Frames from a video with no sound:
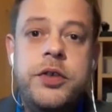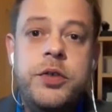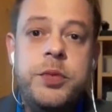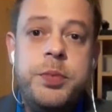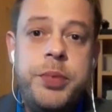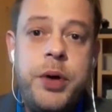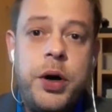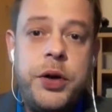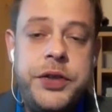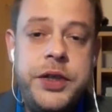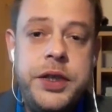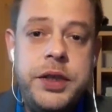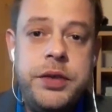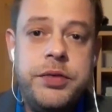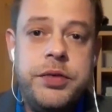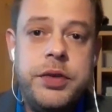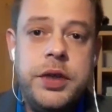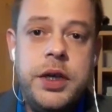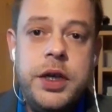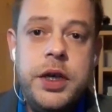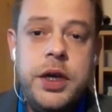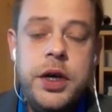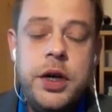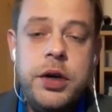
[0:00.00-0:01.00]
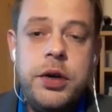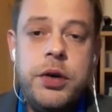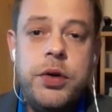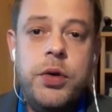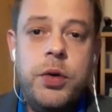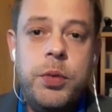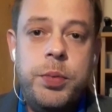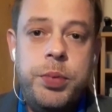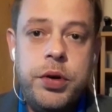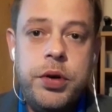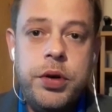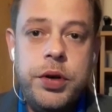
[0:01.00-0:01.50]
sportive que
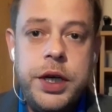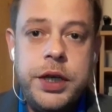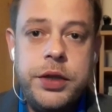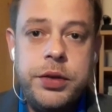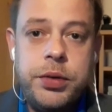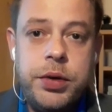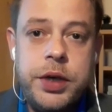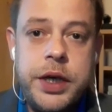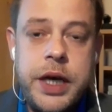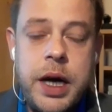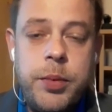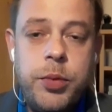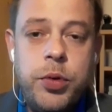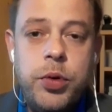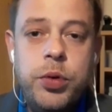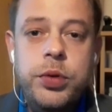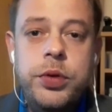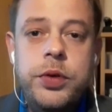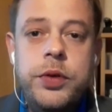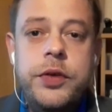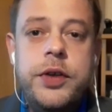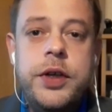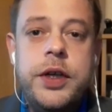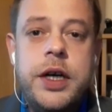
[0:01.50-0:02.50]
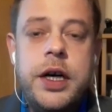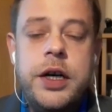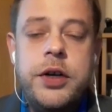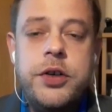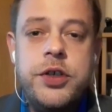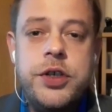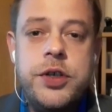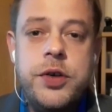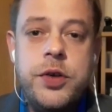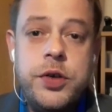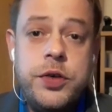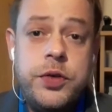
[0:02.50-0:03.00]
l'on peut connaître au Cameroun. C'est quelque
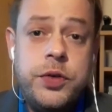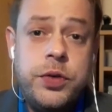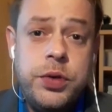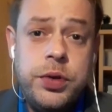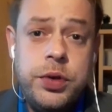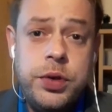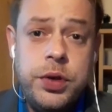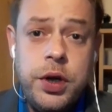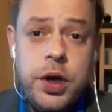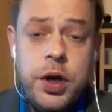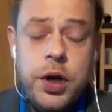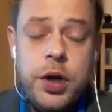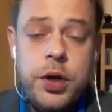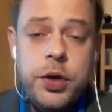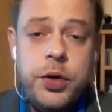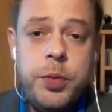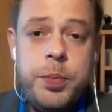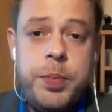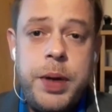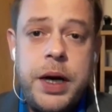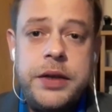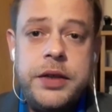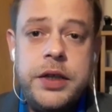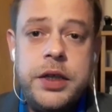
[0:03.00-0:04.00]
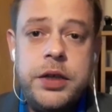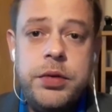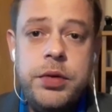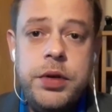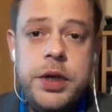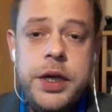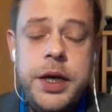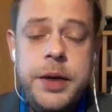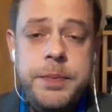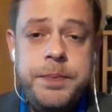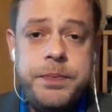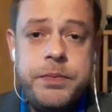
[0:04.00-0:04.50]
chose de
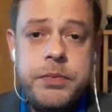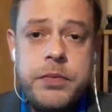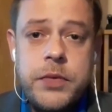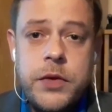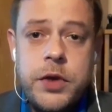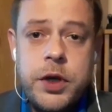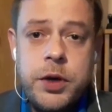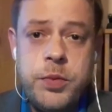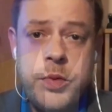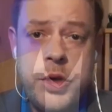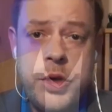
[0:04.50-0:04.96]
particulier. Euh,